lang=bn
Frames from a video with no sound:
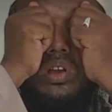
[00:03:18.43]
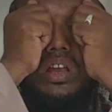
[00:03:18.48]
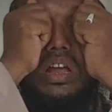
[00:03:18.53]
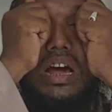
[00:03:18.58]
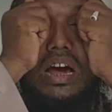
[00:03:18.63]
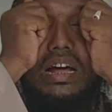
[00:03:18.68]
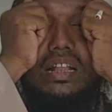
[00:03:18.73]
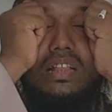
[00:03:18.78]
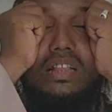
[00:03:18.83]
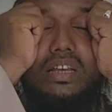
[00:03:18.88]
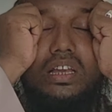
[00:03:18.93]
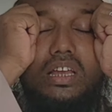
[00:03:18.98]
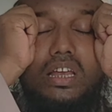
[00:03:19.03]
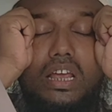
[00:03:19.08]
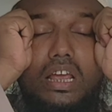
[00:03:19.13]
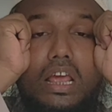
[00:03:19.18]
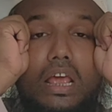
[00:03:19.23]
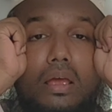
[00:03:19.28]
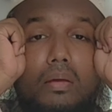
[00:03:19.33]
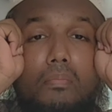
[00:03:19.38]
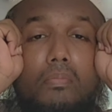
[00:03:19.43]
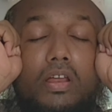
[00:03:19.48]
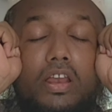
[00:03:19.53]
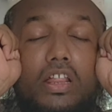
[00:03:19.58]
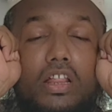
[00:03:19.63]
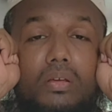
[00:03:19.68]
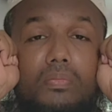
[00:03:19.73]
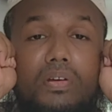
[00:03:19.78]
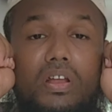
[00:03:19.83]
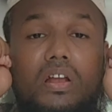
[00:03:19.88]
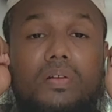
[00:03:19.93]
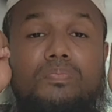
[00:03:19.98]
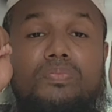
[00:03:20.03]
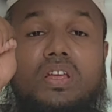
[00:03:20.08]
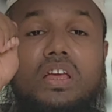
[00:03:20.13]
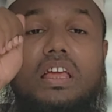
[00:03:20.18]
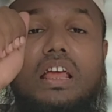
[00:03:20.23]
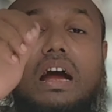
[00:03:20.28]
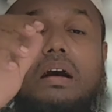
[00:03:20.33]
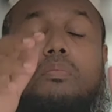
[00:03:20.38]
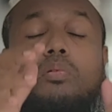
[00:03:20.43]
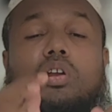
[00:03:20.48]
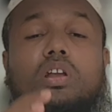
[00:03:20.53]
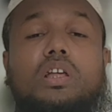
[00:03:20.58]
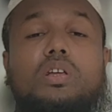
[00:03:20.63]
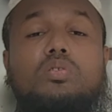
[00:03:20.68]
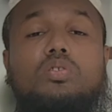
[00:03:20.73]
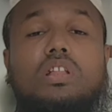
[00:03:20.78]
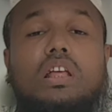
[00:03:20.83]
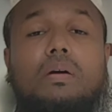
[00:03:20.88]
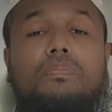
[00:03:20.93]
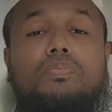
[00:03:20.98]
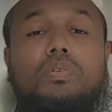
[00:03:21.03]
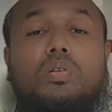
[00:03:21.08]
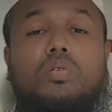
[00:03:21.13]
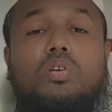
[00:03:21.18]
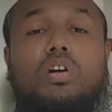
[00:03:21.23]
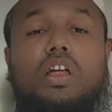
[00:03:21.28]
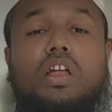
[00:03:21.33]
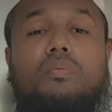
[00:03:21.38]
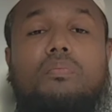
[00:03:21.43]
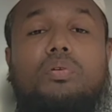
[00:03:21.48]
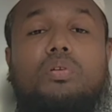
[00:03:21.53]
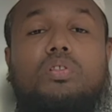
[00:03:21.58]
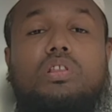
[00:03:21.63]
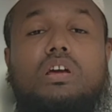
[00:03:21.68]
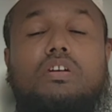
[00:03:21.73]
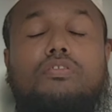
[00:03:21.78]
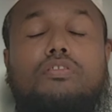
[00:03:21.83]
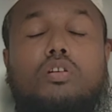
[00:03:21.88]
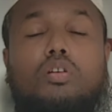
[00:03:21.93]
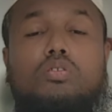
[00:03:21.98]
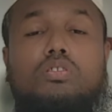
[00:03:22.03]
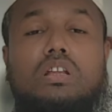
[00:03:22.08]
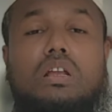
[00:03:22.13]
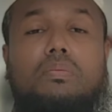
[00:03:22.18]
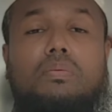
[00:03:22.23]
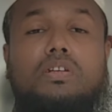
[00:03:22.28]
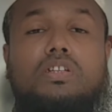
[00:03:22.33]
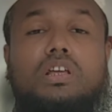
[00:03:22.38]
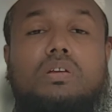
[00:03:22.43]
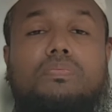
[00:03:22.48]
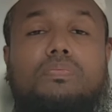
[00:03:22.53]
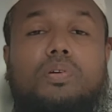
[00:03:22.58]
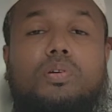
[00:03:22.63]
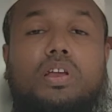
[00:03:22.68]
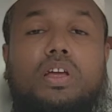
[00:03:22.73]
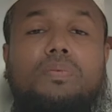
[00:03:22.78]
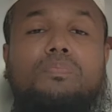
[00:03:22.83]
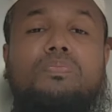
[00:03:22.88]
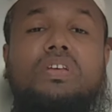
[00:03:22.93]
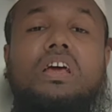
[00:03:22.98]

করে হাতটি মেরে দিবেন এই আমলটি যদি আপনি করেন প্রত্যেক ফরজ নামাজের পরে